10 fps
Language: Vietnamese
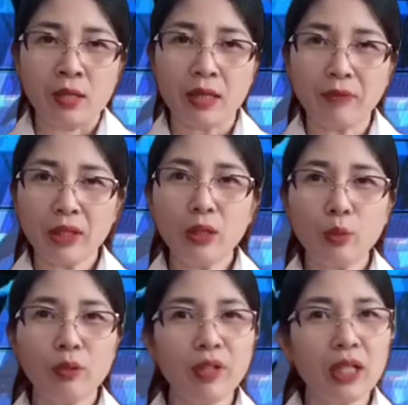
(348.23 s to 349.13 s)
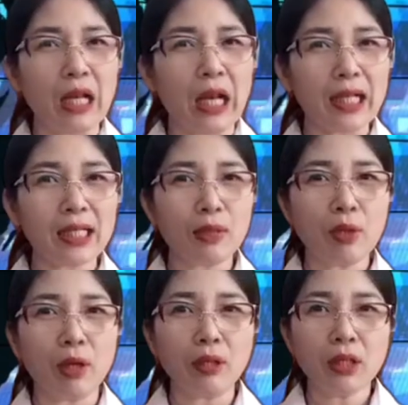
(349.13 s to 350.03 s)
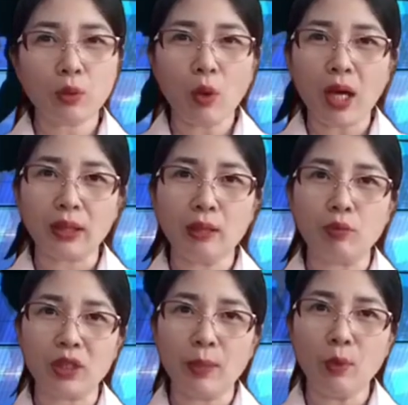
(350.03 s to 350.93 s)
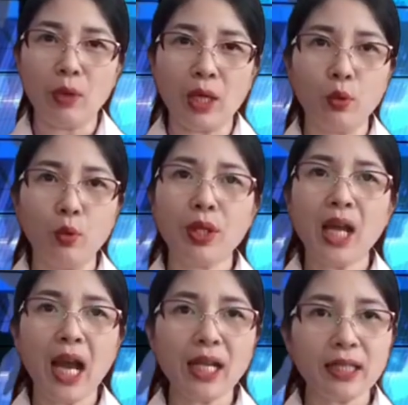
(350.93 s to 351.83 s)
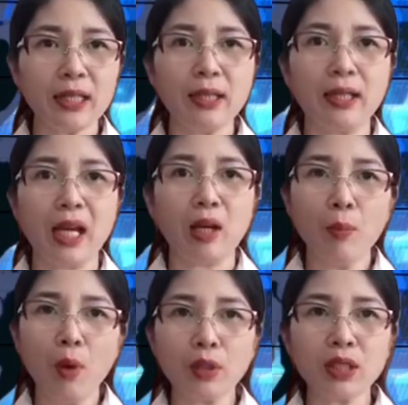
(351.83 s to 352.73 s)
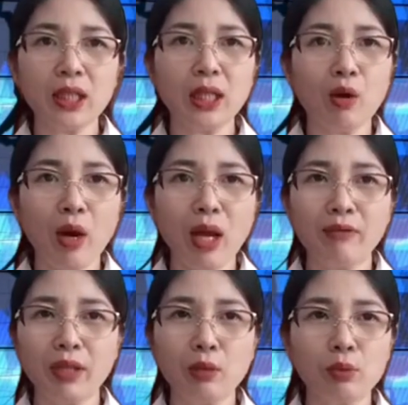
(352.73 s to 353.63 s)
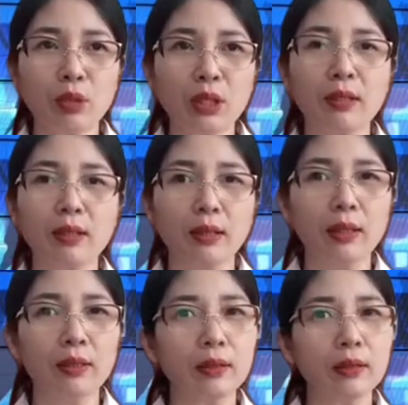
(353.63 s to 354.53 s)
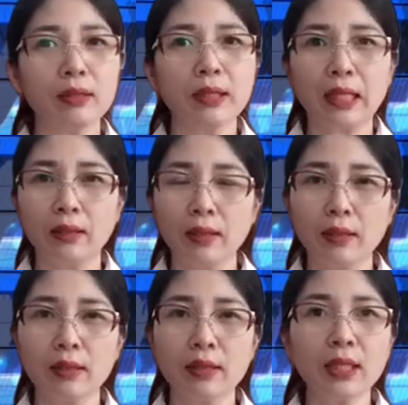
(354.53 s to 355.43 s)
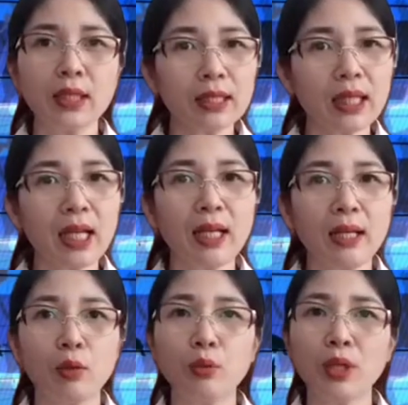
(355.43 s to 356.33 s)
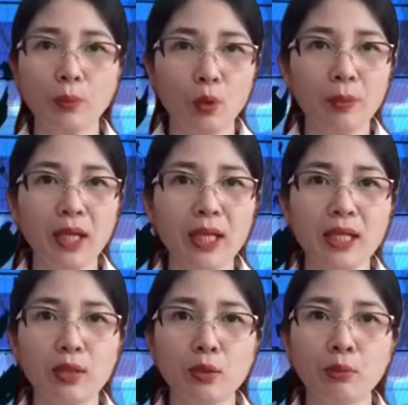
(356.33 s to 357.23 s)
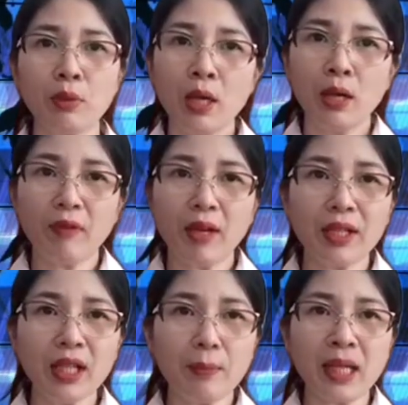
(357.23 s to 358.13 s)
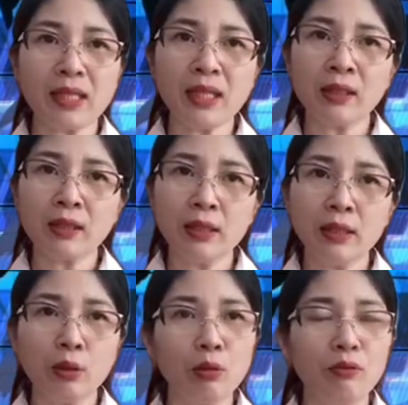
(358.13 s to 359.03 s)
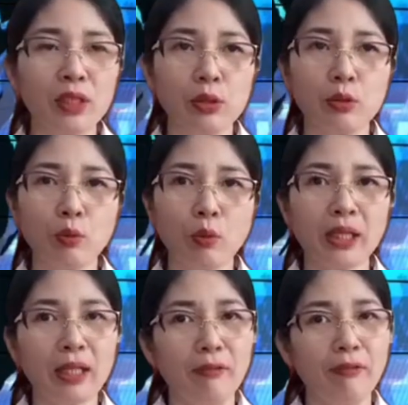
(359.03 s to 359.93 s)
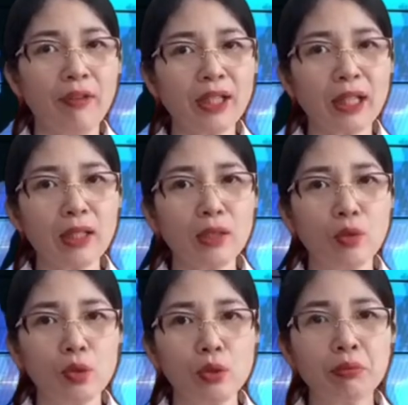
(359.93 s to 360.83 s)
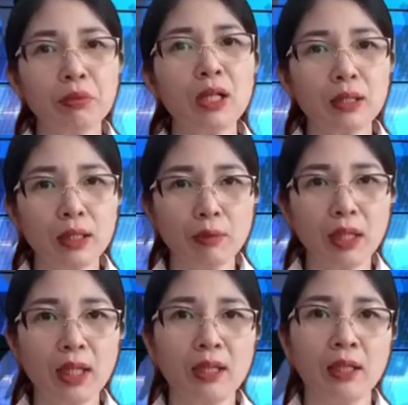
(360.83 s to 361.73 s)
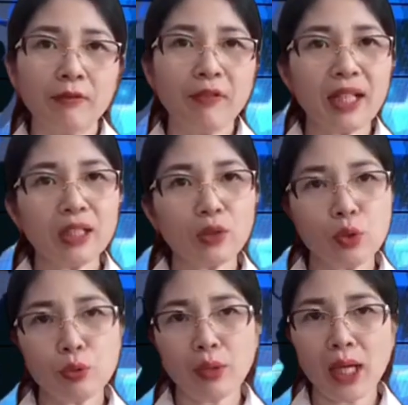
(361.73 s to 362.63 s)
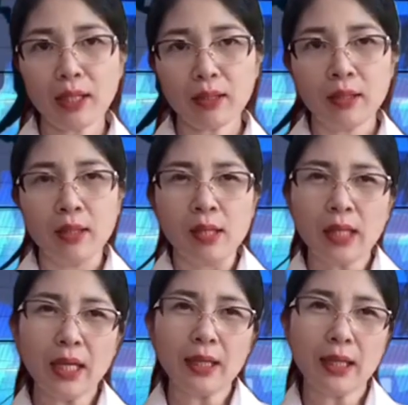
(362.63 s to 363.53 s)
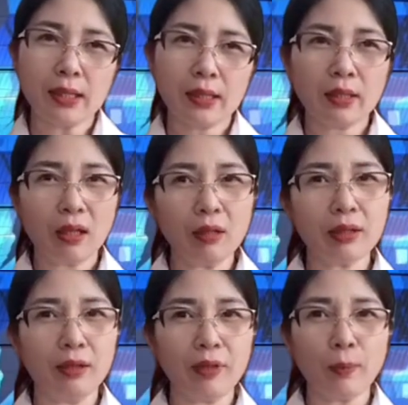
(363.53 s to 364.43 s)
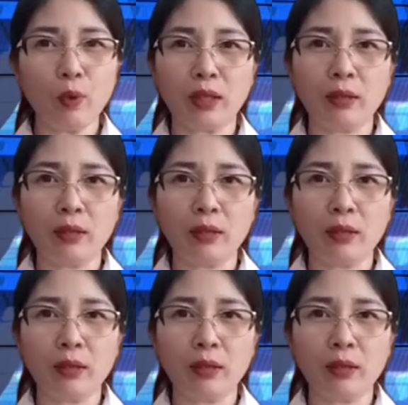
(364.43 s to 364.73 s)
Dạ vâng thưa quý vị là ngay sau đó thì Tòa Tổng Giám mục Hà Nội đã chỉ đạo bố trí loa với công suất cực lớn từ nhà thờ lớn chĩa ra khu đất 42 nhà chung và địa bàn dân cư khu vực xung quanh để phát thanh nội dung đơn khiếu nại và những nội dung khác thể hiện sự coi thường pháp luật,